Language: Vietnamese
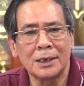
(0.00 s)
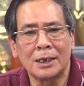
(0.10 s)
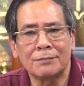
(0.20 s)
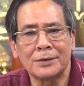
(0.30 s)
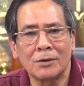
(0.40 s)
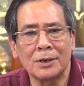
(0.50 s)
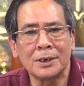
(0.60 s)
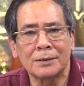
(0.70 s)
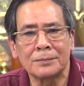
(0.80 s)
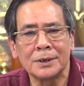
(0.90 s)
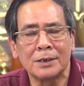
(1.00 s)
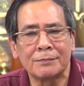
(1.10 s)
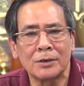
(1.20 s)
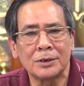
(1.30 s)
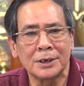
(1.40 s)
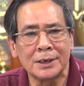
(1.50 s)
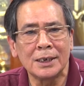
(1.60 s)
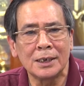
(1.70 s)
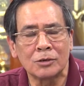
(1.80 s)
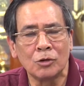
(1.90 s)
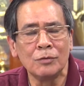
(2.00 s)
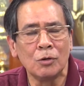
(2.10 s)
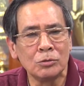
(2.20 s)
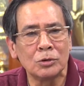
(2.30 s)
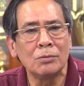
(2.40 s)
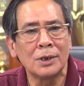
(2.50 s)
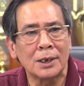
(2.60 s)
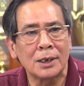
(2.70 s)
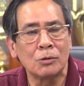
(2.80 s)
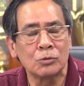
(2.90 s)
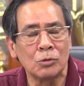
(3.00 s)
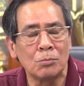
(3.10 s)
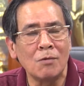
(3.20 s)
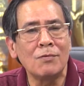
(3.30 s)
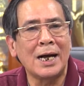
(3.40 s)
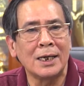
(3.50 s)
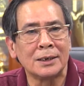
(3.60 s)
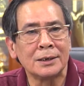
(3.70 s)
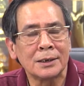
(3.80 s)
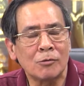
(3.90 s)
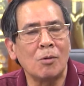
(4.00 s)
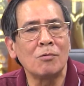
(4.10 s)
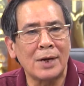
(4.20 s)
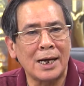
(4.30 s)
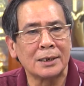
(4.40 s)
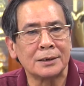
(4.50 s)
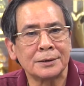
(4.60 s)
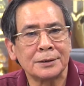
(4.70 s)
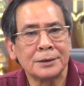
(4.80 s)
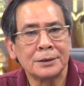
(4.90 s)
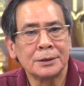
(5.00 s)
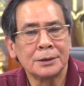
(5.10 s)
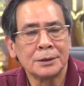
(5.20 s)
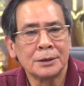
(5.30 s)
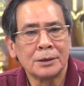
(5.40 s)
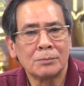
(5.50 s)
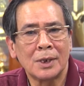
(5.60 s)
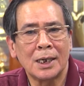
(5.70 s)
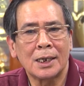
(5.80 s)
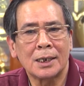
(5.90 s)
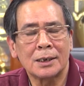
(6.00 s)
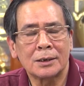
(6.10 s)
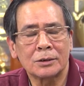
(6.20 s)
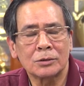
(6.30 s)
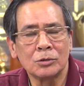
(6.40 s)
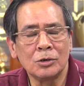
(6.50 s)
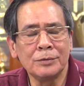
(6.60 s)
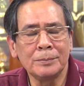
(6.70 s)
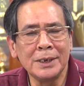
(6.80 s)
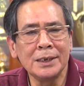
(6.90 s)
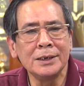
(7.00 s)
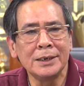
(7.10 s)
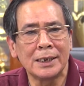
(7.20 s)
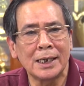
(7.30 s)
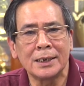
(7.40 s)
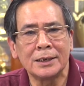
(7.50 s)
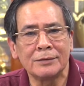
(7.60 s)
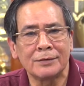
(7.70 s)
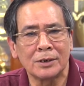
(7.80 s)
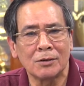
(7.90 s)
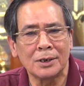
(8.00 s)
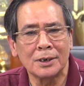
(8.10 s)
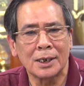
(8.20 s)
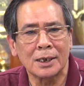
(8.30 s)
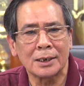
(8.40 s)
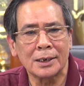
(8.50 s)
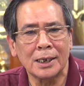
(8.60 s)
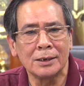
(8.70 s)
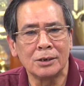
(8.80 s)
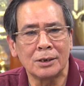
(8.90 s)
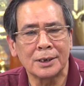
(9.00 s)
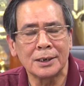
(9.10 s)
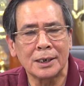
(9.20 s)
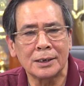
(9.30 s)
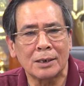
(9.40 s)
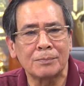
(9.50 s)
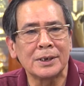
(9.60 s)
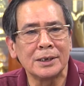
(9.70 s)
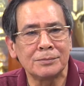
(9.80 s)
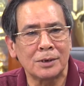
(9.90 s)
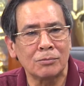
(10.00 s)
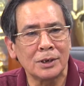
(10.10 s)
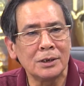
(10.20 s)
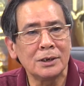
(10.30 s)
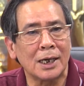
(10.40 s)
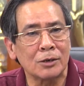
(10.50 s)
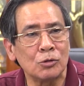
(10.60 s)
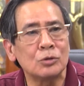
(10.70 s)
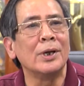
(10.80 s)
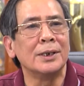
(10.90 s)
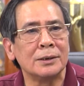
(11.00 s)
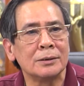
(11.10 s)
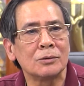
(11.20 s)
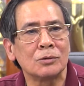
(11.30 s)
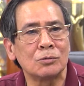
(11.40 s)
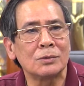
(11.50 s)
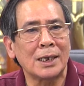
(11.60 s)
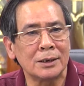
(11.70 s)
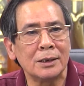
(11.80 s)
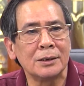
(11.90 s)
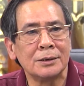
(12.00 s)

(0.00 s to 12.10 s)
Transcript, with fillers: là phải nói là bây giờ phải nói thực tế là đối với Hùng Dũng là cầu thủ bóng vàng, quả bóng vàng, mà đối với bị như hiện nay thì phải nói là cái ảnh hưởng đấy lại đặc biệt nghiêm trọng đến cả đội tuyển của chúng ta nữa.